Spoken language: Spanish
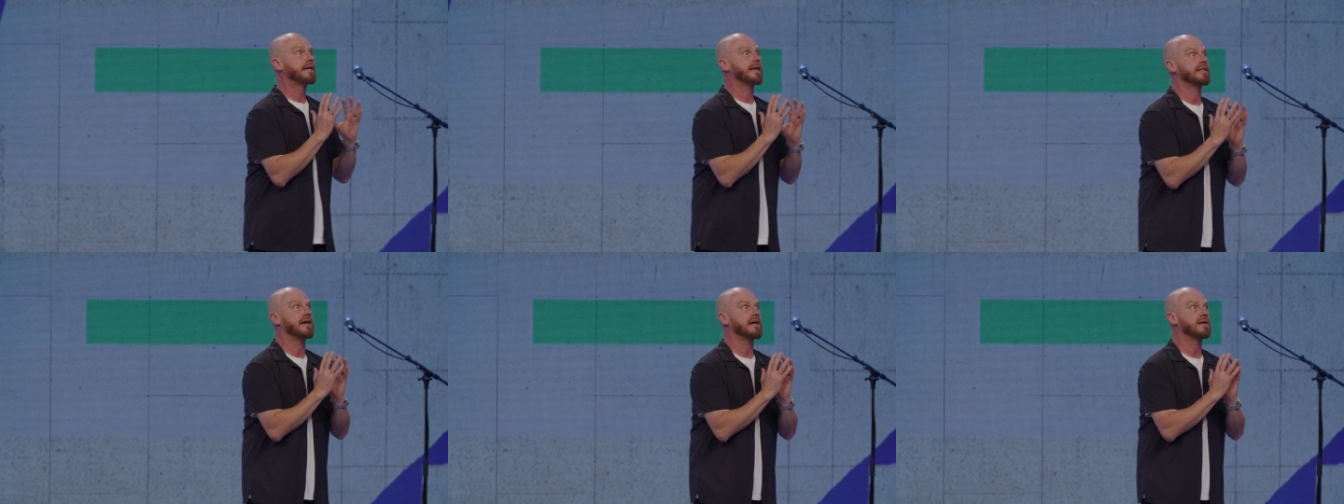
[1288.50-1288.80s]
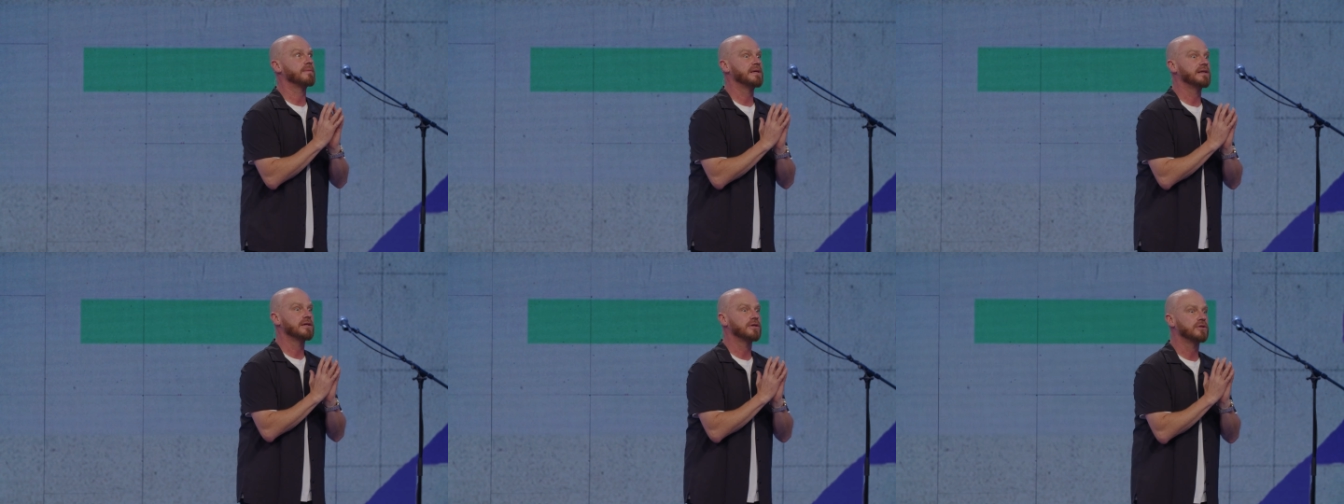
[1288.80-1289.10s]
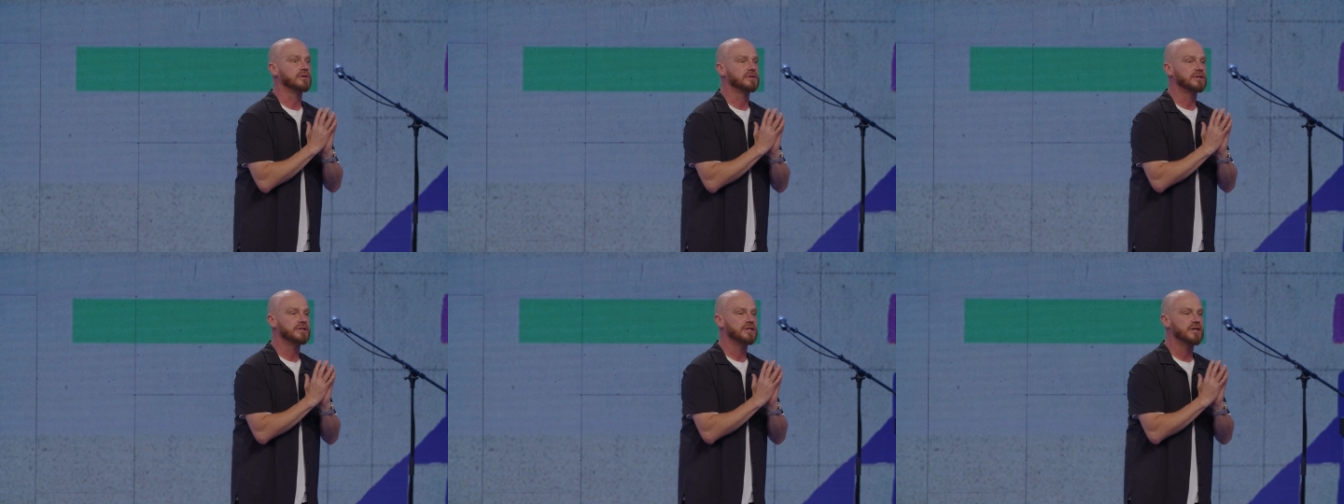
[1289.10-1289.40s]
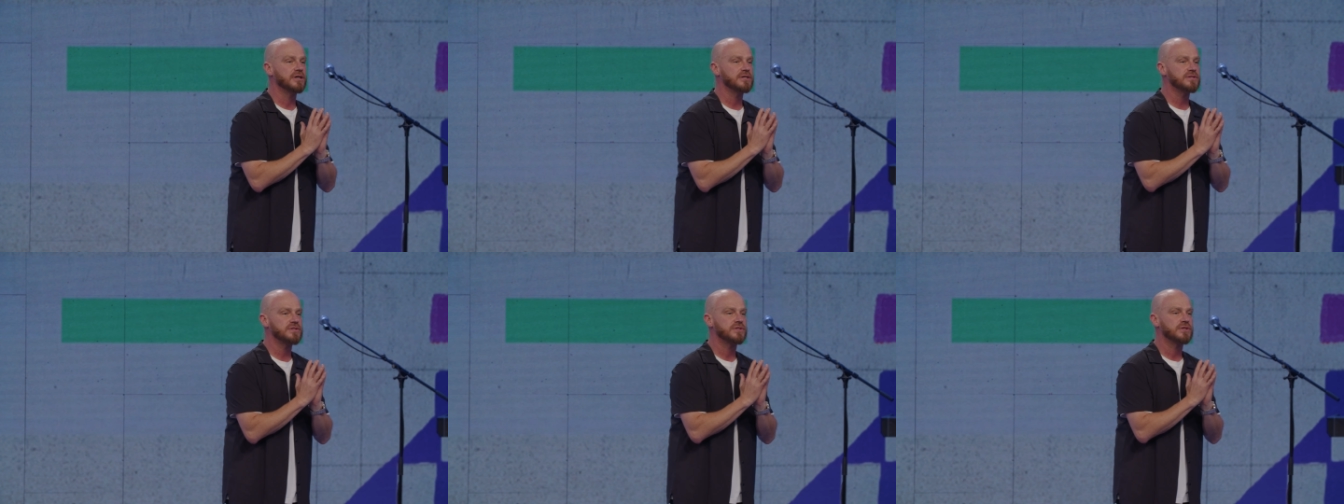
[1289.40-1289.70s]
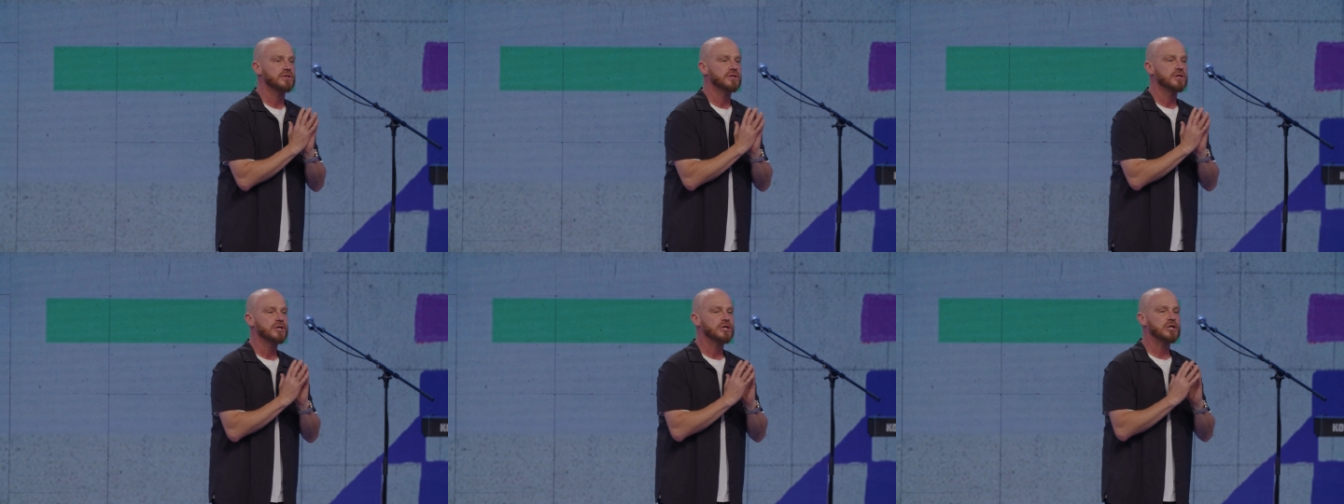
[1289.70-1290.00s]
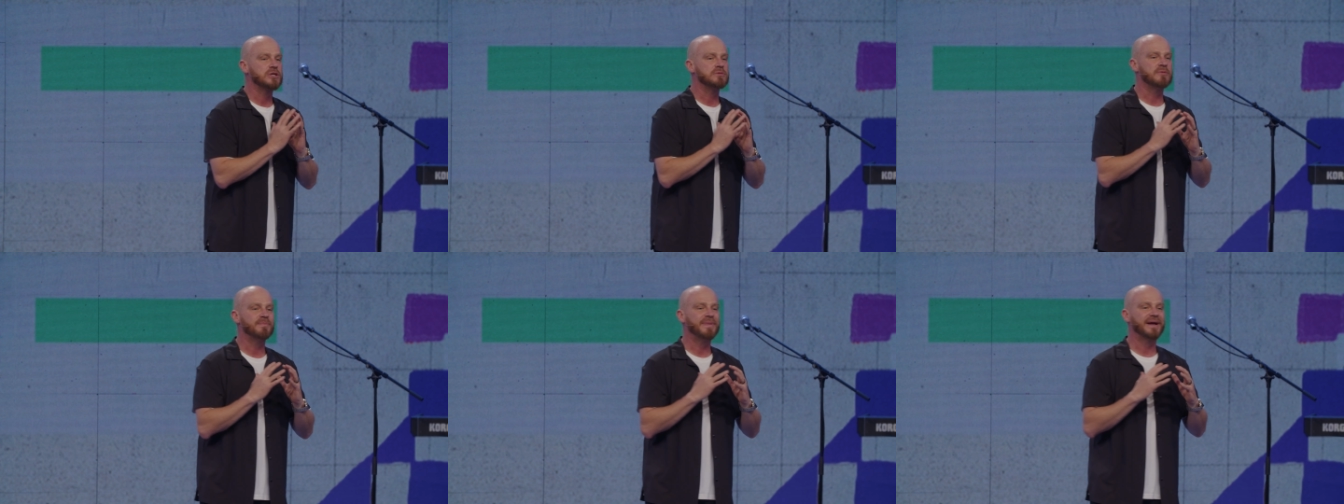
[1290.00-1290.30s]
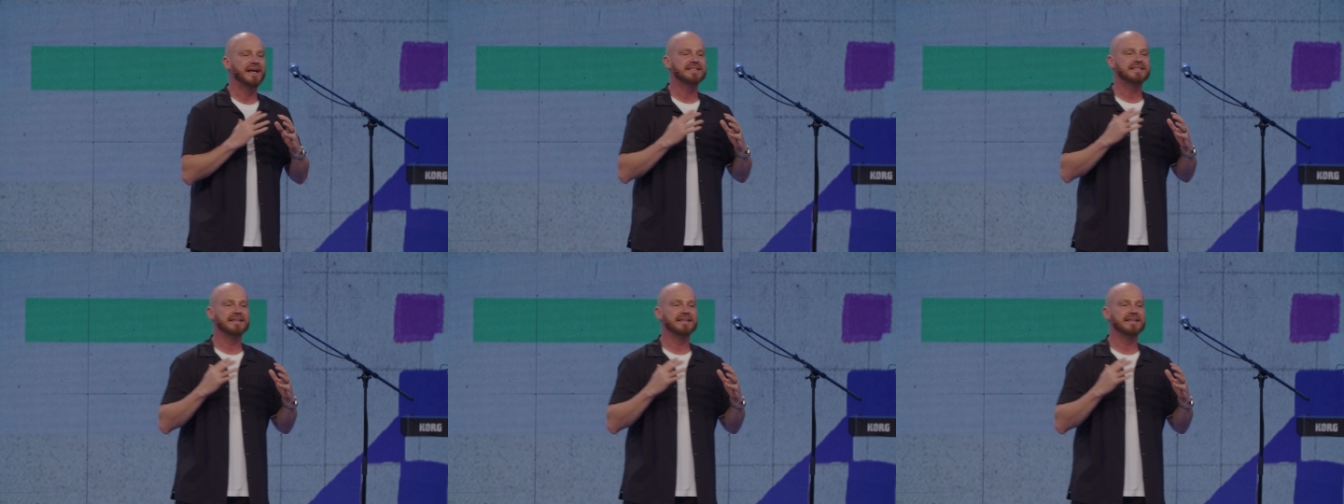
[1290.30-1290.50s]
quedar bien con Dios, como para